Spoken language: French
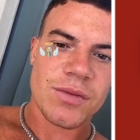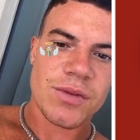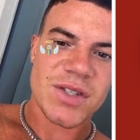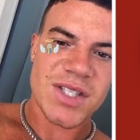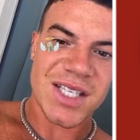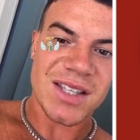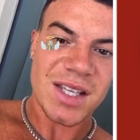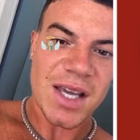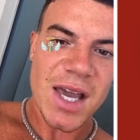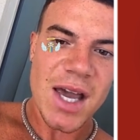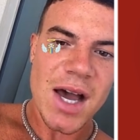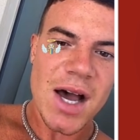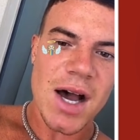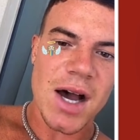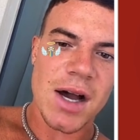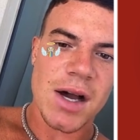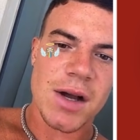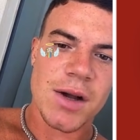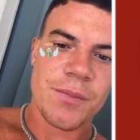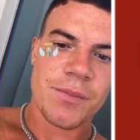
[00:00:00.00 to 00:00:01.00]
C'est très rare.
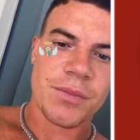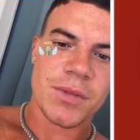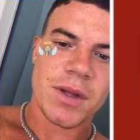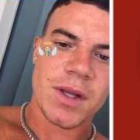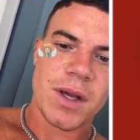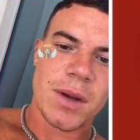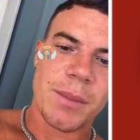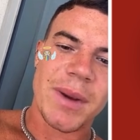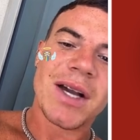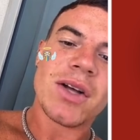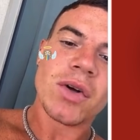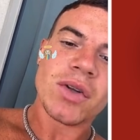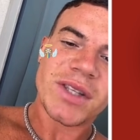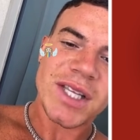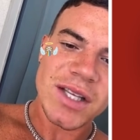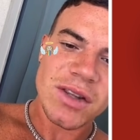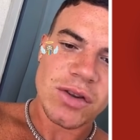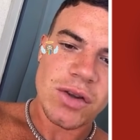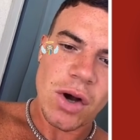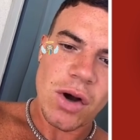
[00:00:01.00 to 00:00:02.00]
Mais quand
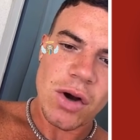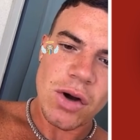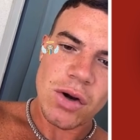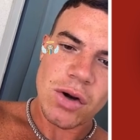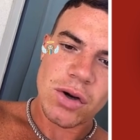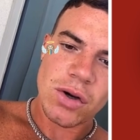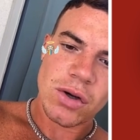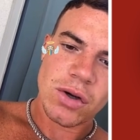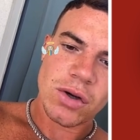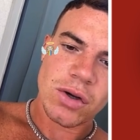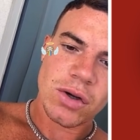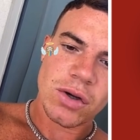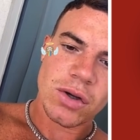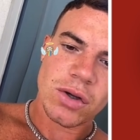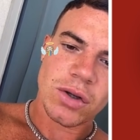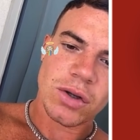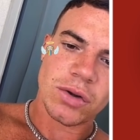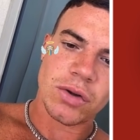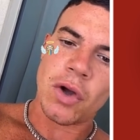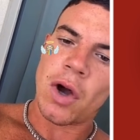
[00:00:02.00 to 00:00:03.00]
t'es dedans,
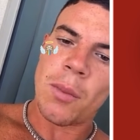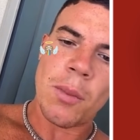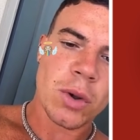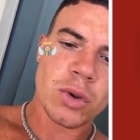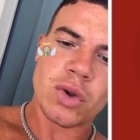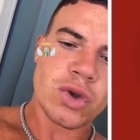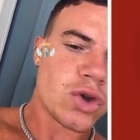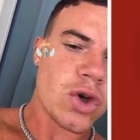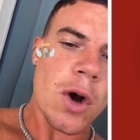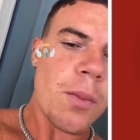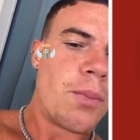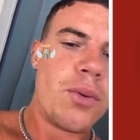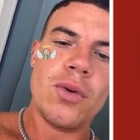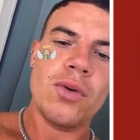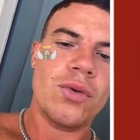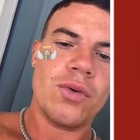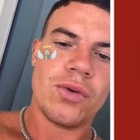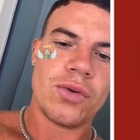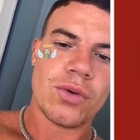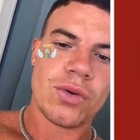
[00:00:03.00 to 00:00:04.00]
normalement, tu sors
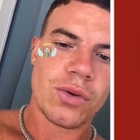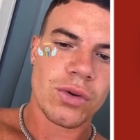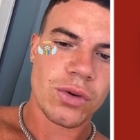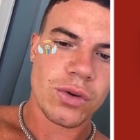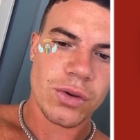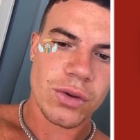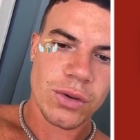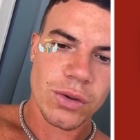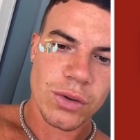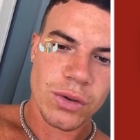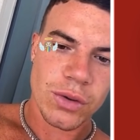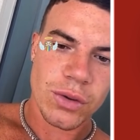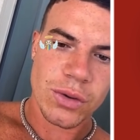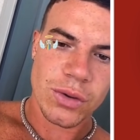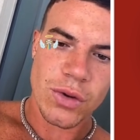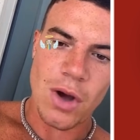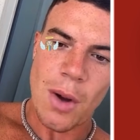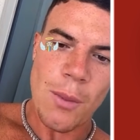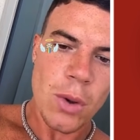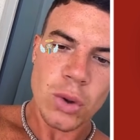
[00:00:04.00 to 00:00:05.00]
plus.
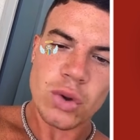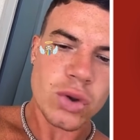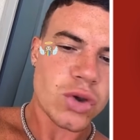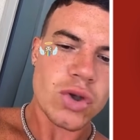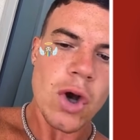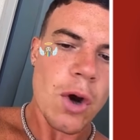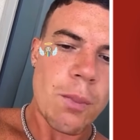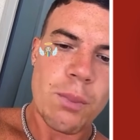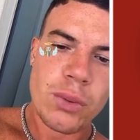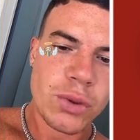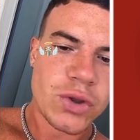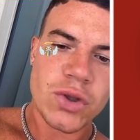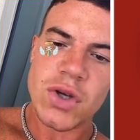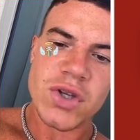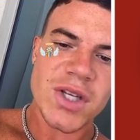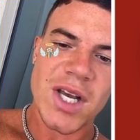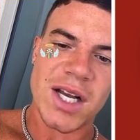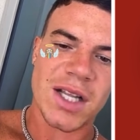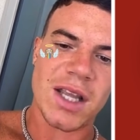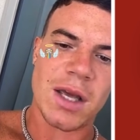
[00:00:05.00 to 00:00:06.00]
Normalement, tu sors plus de ce
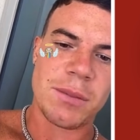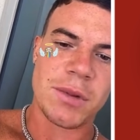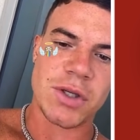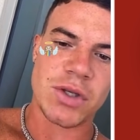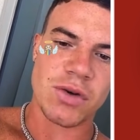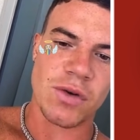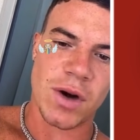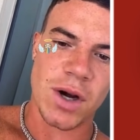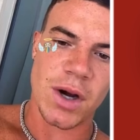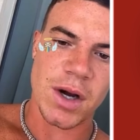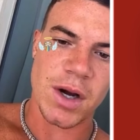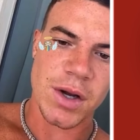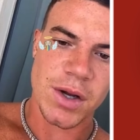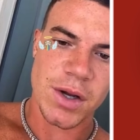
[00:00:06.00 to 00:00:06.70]
cercle d'amis, tu vois.